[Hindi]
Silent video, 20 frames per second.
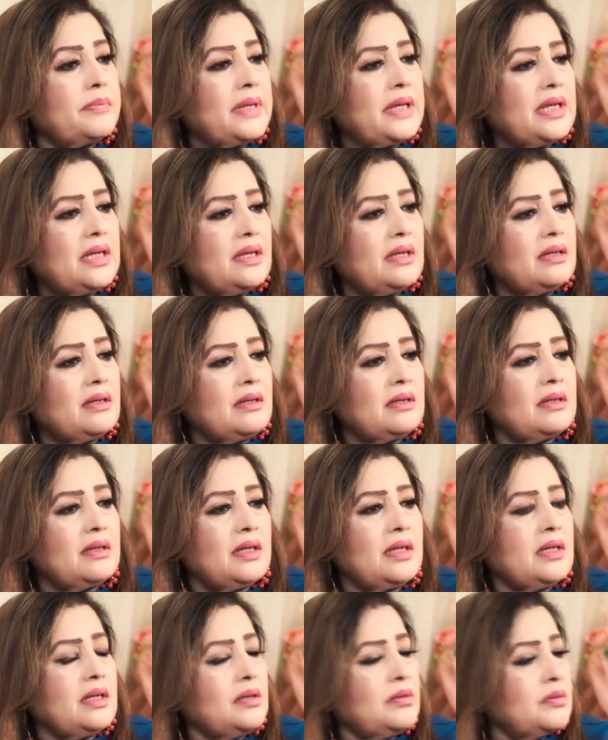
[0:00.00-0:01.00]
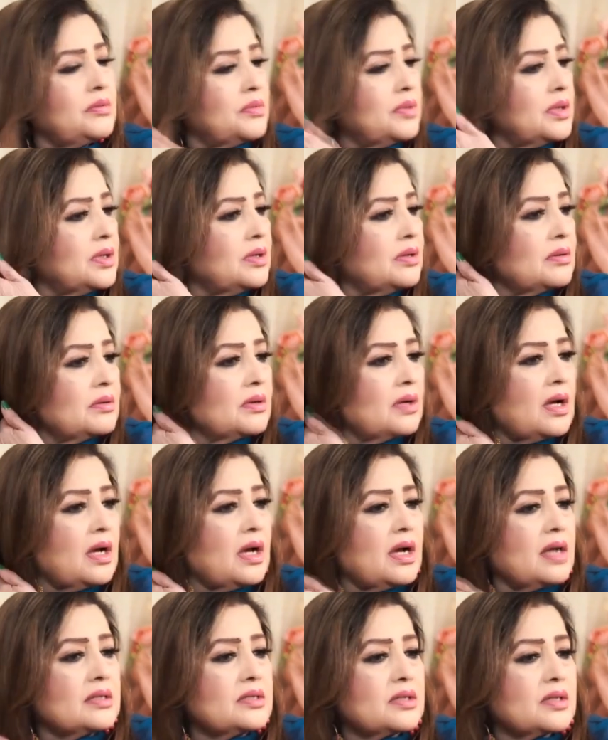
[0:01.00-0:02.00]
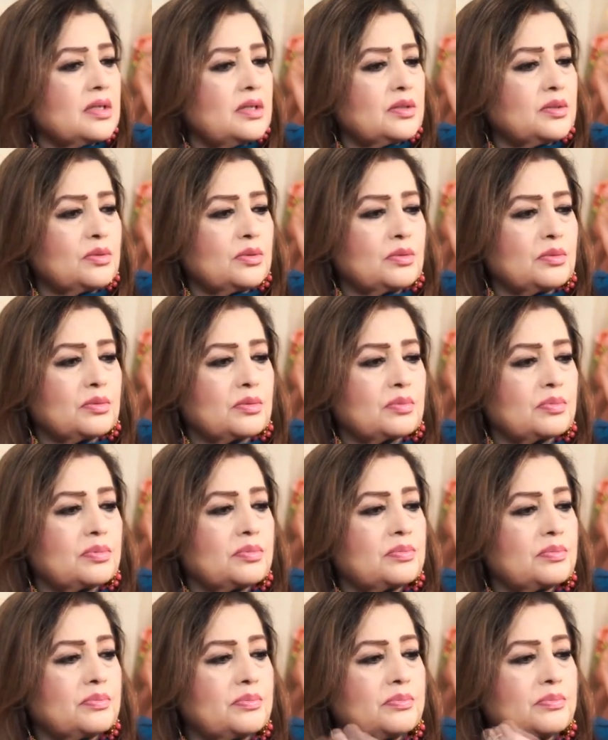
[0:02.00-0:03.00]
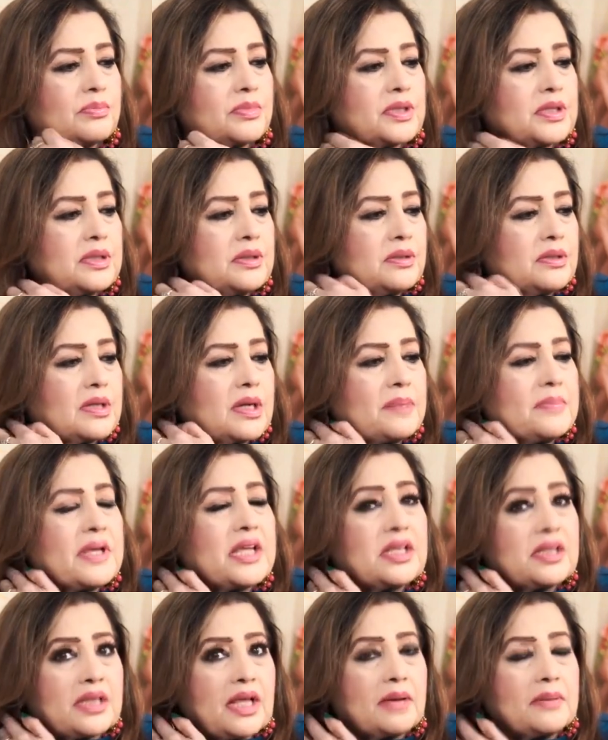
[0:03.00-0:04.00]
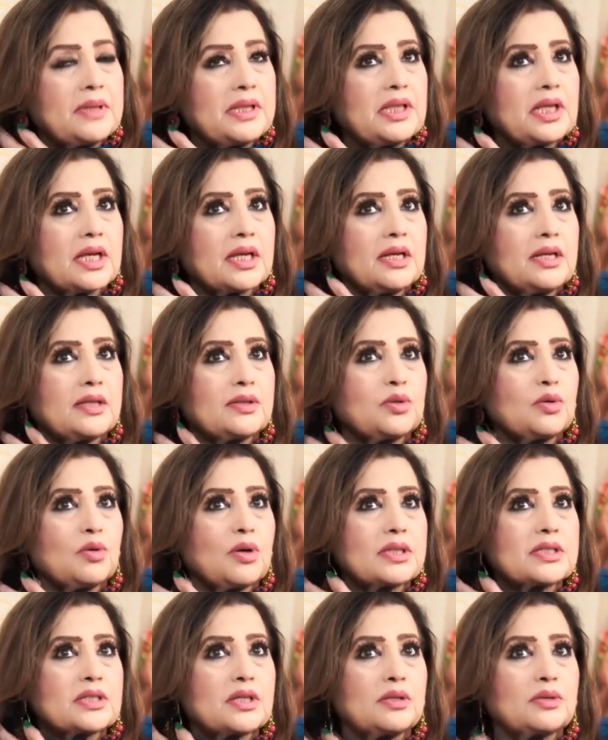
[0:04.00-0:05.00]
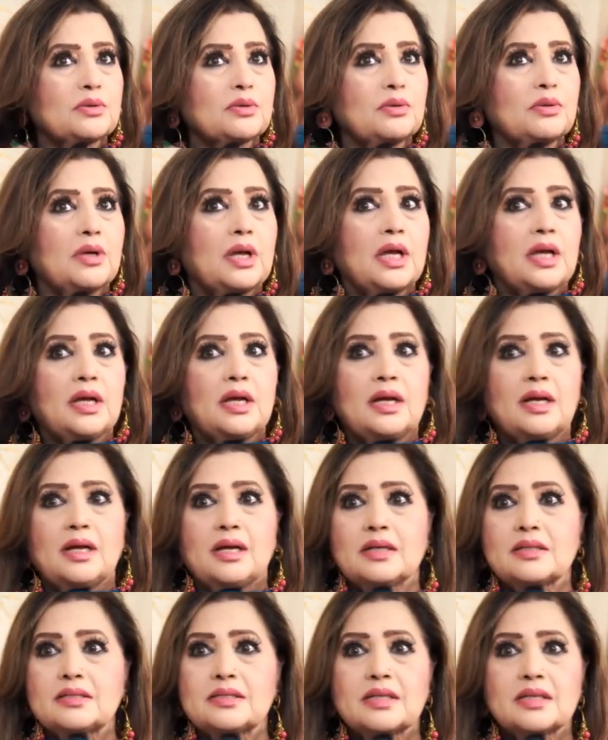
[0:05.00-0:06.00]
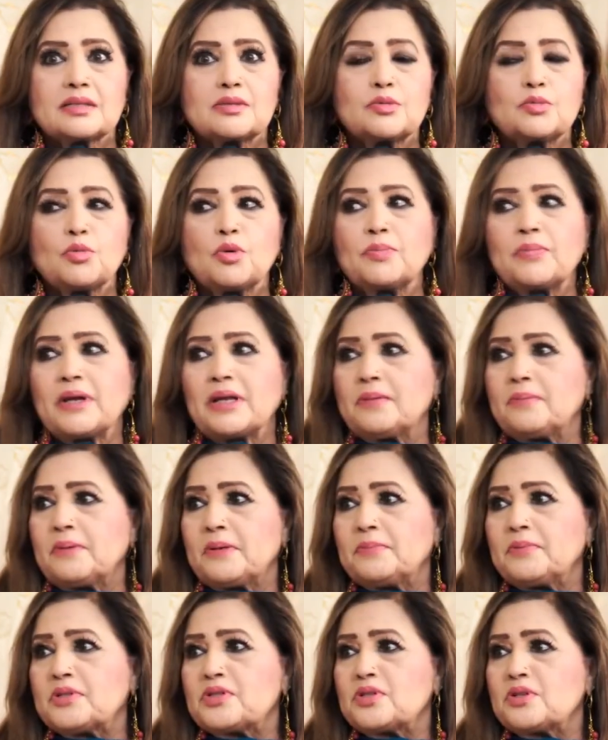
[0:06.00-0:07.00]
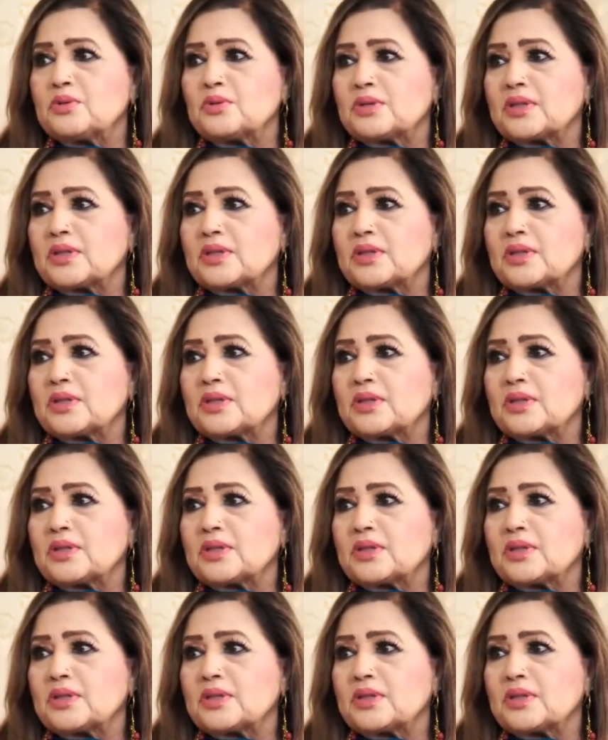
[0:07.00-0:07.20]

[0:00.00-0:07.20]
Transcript: मैं नहीं आजकल तो कभी किताबें देख लेती हूँ आजकल तो हर शख्स मोबाइल पे बिजी